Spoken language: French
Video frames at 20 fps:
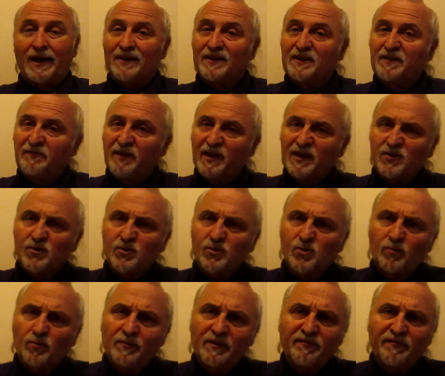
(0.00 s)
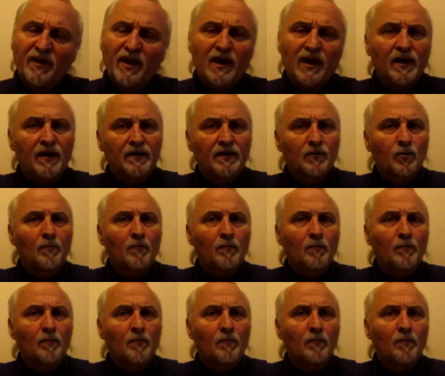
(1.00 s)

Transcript: diverses somnifères comme